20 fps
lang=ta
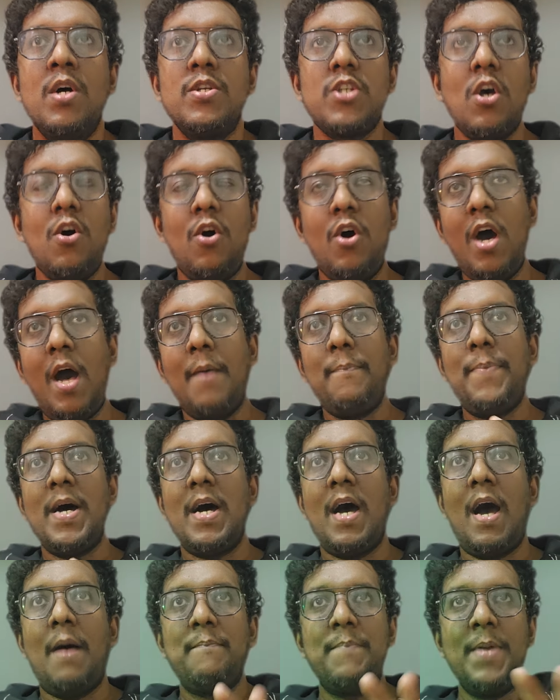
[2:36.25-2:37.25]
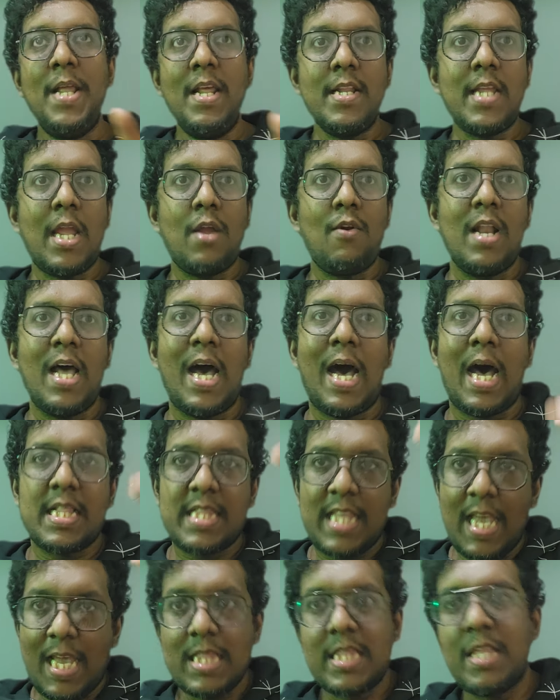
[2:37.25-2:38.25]
ஸோ அப்போ அப்படி இருக்கக்குள்ள
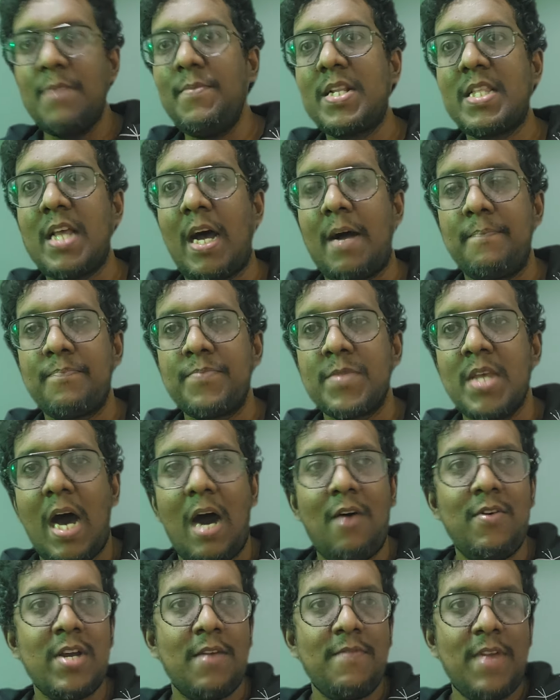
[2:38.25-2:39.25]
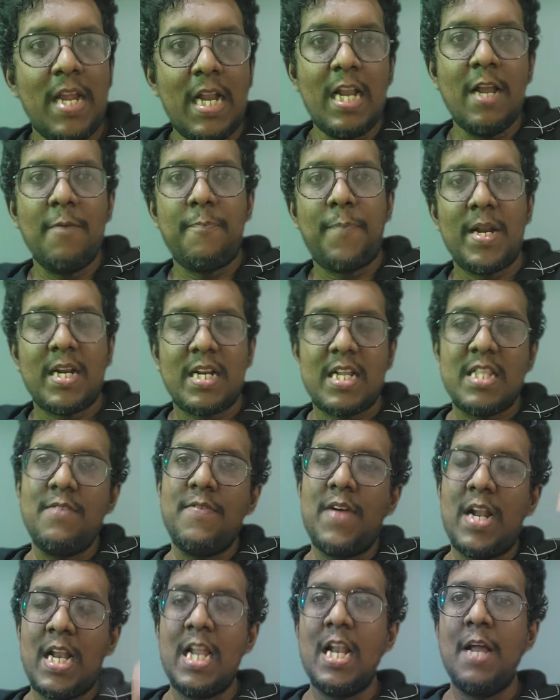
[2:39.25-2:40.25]
அதே திமிர் தான் அவங்க வீட்டில் பண்ணுறது
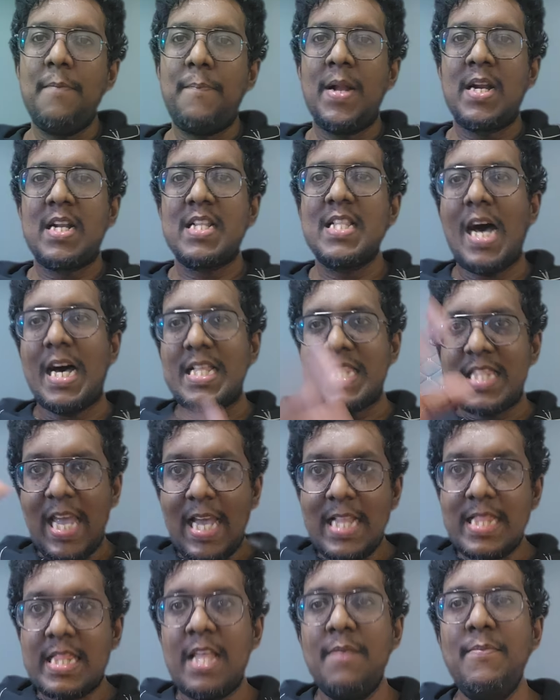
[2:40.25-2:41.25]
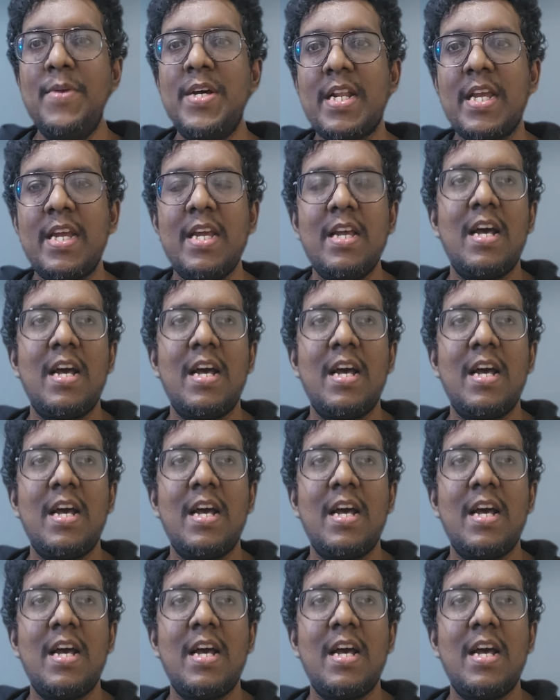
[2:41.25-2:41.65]
வெளியில் பண்ணுறது அதே திமிர்